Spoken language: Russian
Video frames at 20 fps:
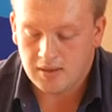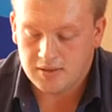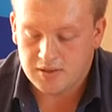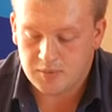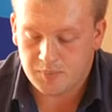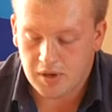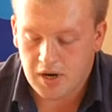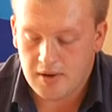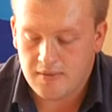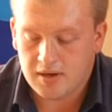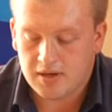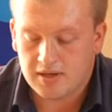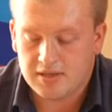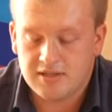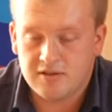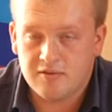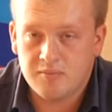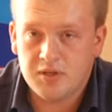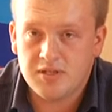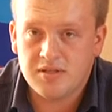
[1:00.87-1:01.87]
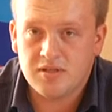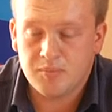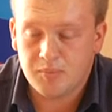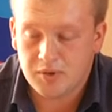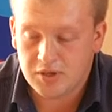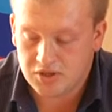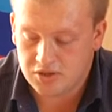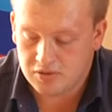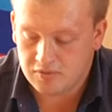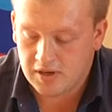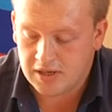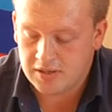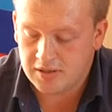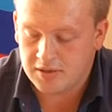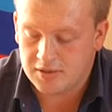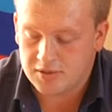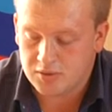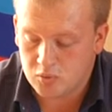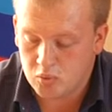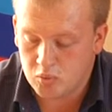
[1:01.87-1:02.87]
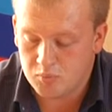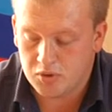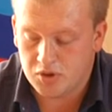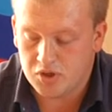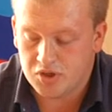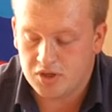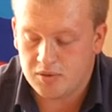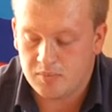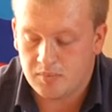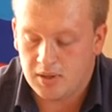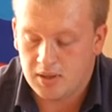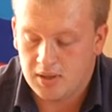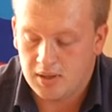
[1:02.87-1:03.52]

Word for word: справок о совместном проживании с умершим